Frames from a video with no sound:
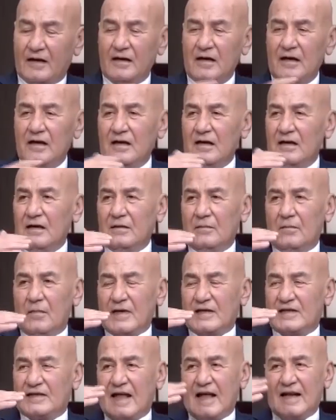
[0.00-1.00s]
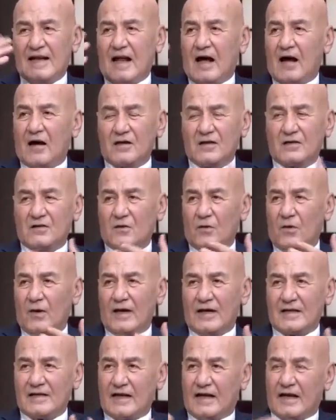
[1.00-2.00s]
غير ما استنى قصده
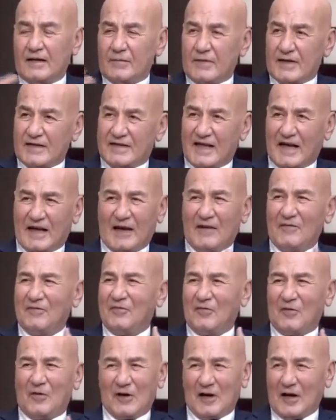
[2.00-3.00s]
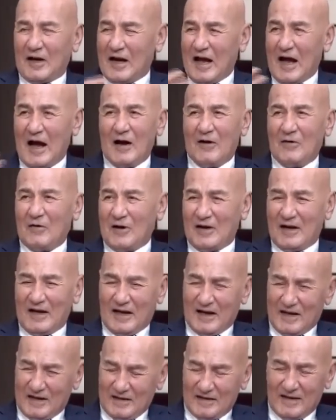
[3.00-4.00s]
ولا اذا كان بيستخف ولا لا
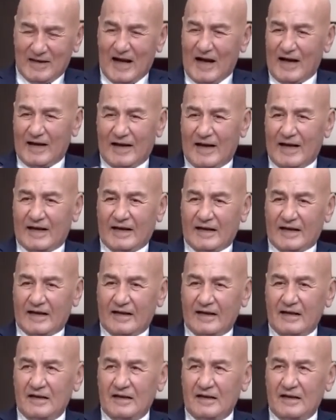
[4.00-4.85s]
ولا لا لكن